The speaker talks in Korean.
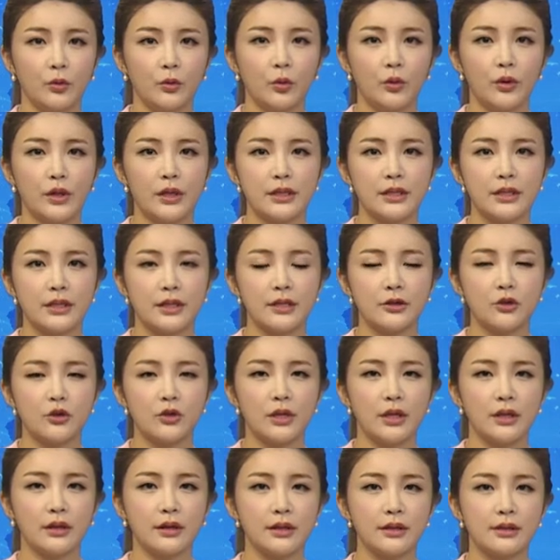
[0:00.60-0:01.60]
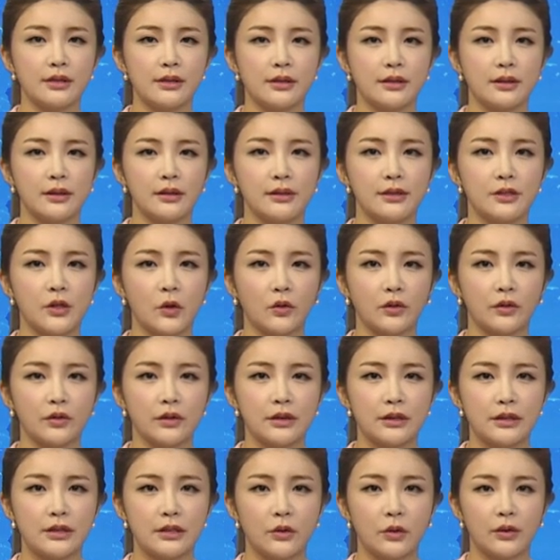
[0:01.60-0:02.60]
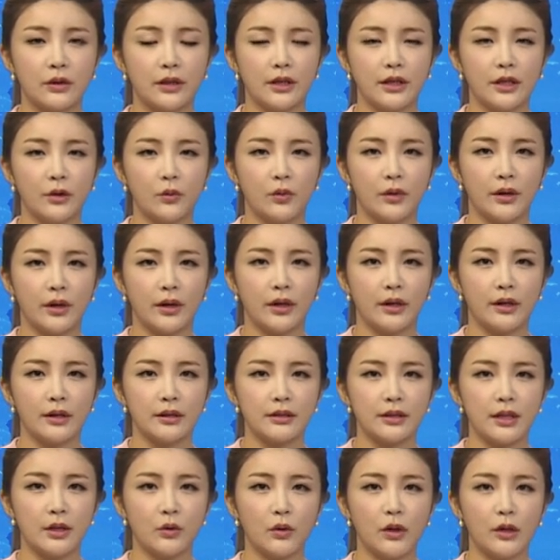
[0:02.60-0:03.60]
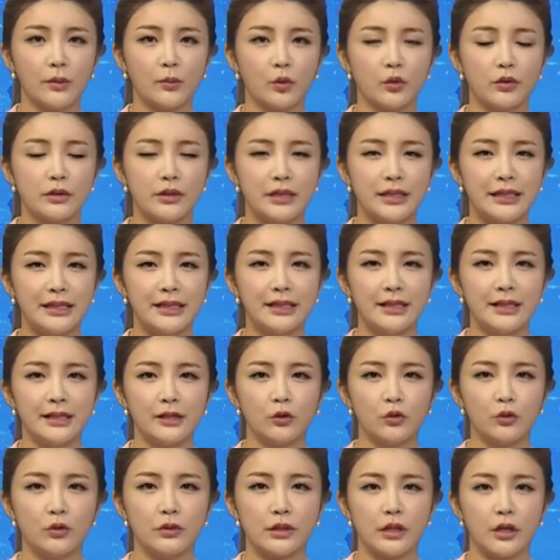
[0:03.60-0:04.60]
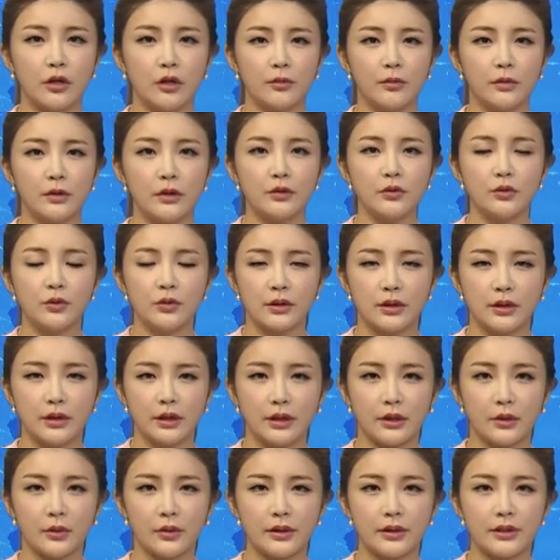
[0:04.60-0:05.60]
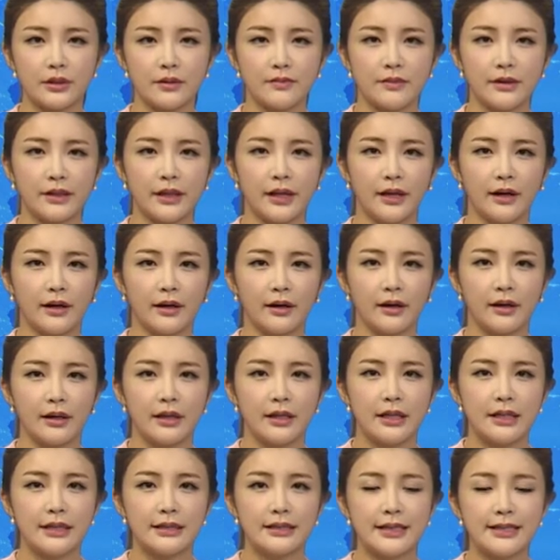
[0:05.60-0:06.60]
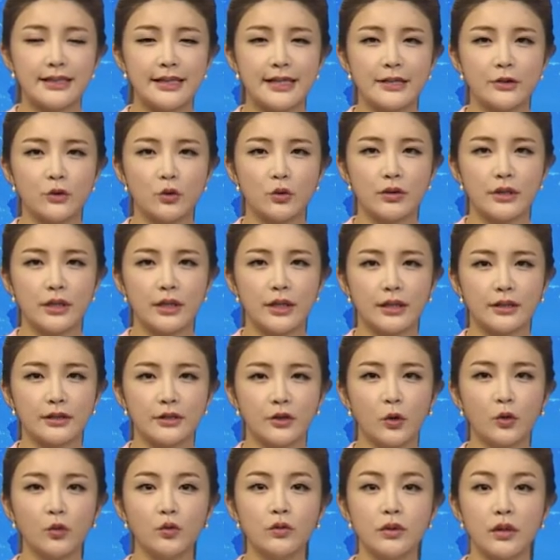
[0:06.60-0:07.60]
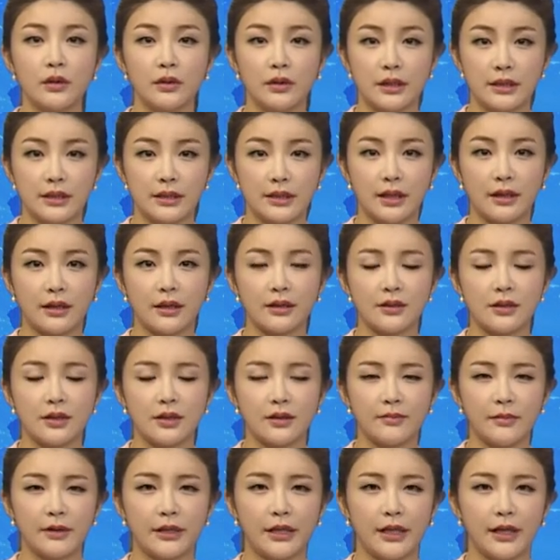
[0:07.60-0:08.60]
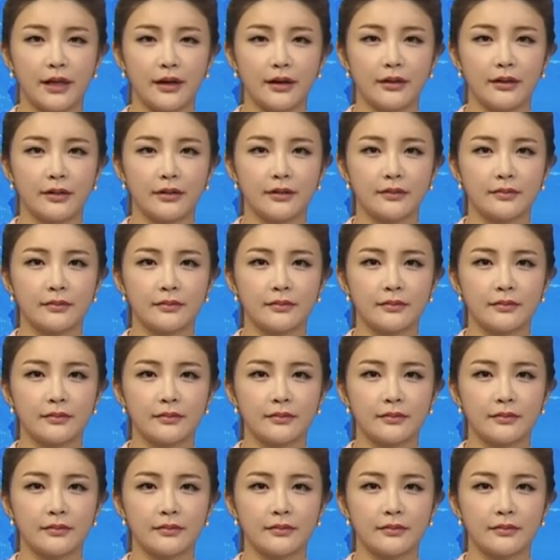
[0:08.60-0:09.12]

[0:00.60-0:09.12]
고양시가 취약계층을 적극 지원하기 위해 생활복지 119 사업을 추진하기로 했습니다. 자세한 소식 정우선 기자가 전합니다.